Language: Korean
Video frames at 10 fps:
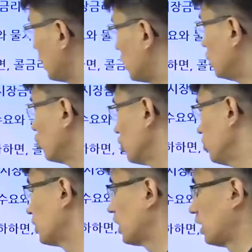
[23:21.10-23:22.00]
이
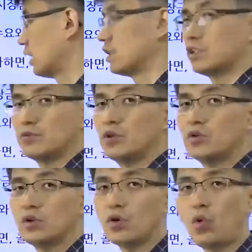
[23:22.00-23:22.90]
기준금리가
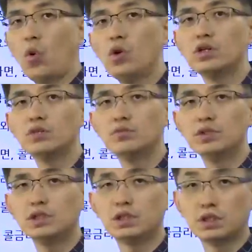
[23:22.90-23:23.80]
낮아지면
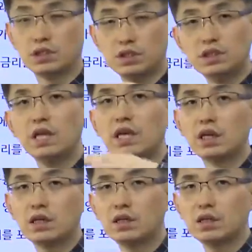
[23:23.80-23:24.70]
콜금리, 그
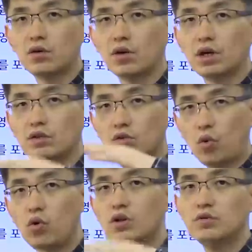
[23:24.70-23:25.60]
은행끼리 거래하는
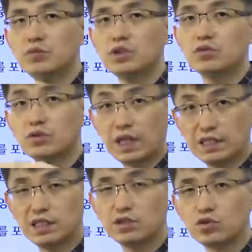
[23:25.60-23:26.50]
콜금리도
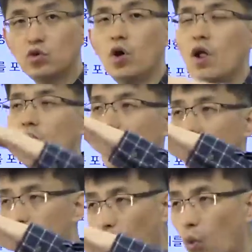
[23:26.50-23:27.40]
낮아지고
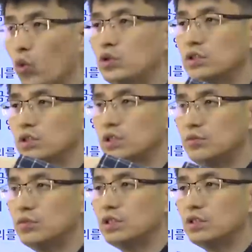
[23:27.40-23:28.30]
모든
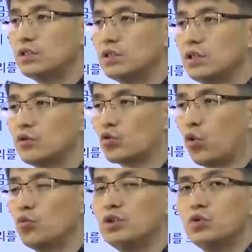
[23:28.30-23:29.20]
금리들이
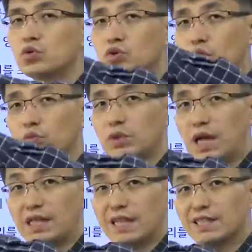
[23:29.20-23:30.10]
도미노처럼 다
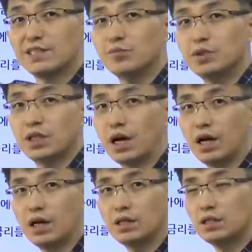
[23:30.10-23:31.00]
낮아집니다.
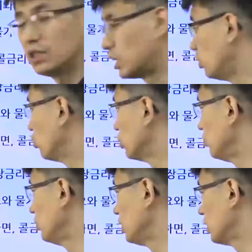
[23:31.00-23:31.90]
이
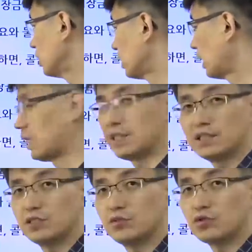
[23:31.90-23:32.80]
기준금리가
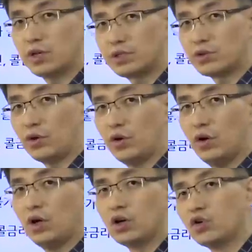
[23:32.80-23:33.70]
낮아짐으로 해서
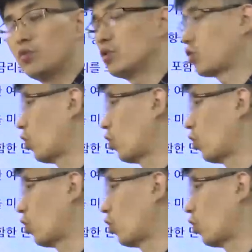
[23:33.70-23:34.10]
그러면